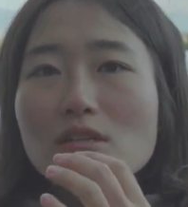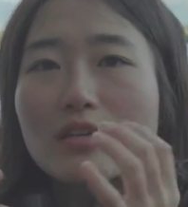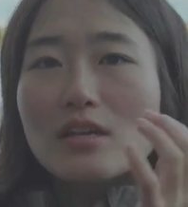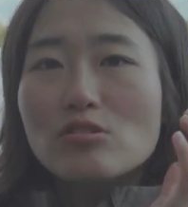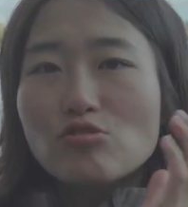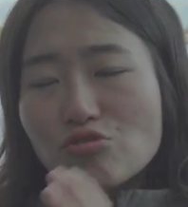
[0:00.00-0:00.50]

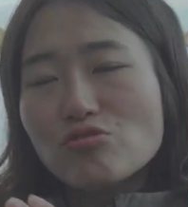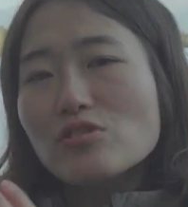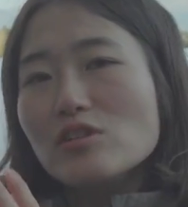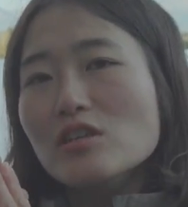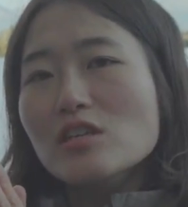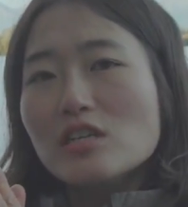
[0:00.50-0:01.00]
이제
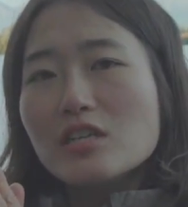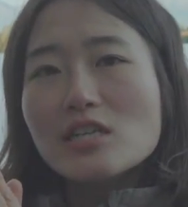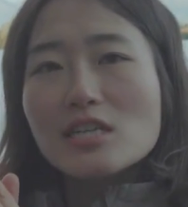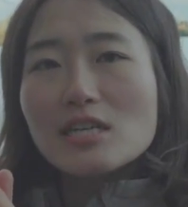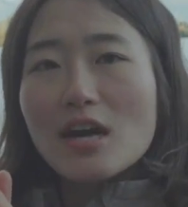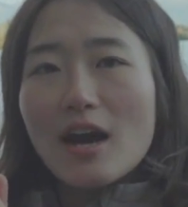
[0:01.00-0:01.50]
죽는
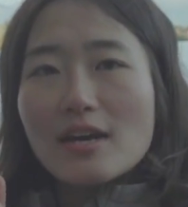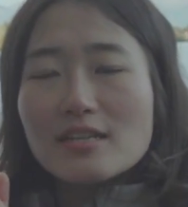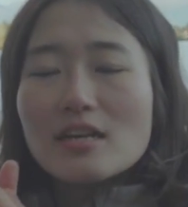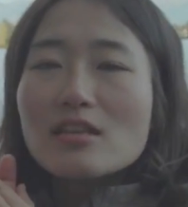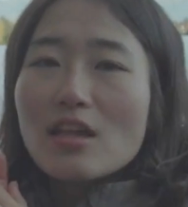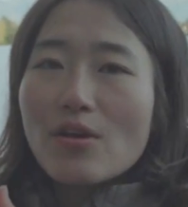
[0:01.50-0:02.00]
시기가
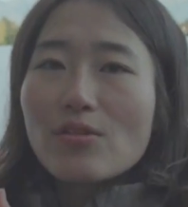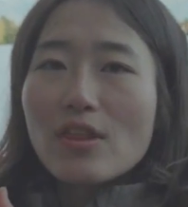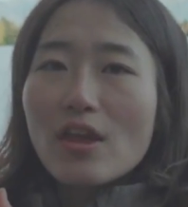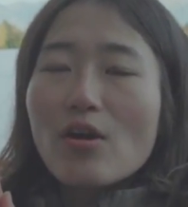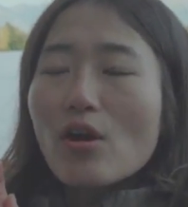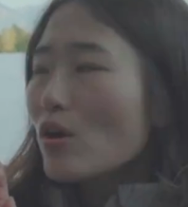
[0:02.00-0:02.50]
시작되었대요.